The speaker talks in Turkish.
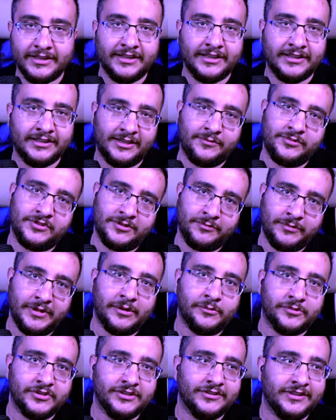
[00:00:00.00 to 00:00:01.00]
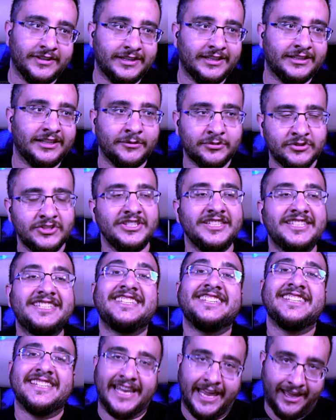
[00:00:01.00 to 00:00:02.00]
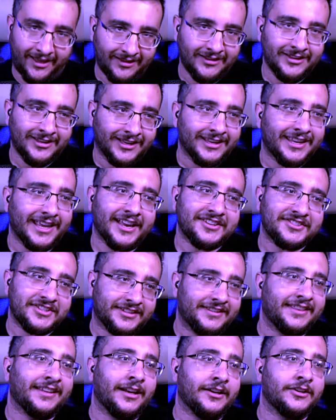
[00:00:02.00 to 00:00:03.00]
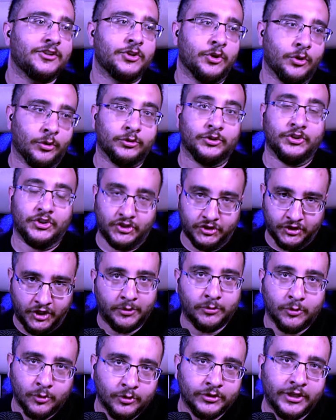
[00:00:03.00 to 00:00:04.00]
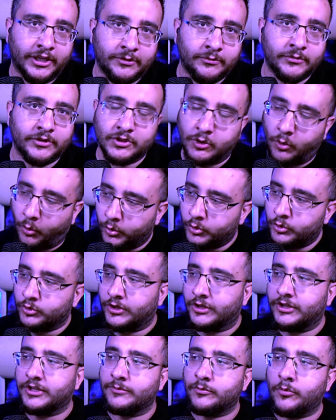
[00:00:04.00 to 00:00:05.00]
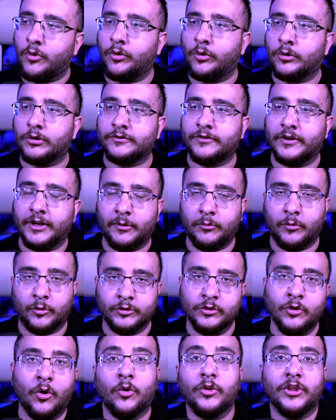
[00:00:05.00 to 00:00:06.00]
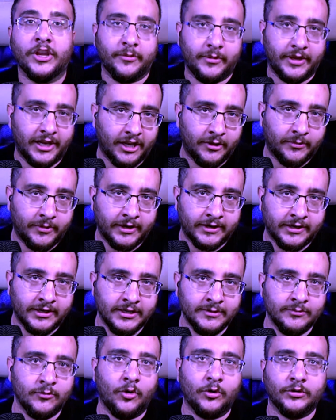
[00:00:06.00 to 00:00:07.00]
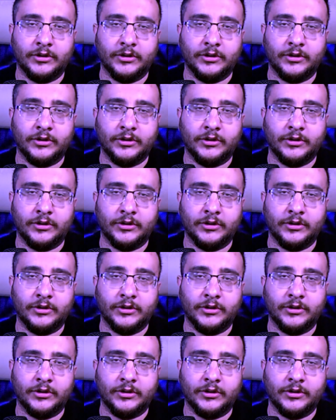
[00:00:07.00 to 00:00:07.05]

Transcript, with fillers: Redemption benim için Red Dead Redemption 2 ile gerçekten hani şey oldu işte bu dedim işte oyun dediğim böyle olur falan olur? onunla beraber girdim. Oradan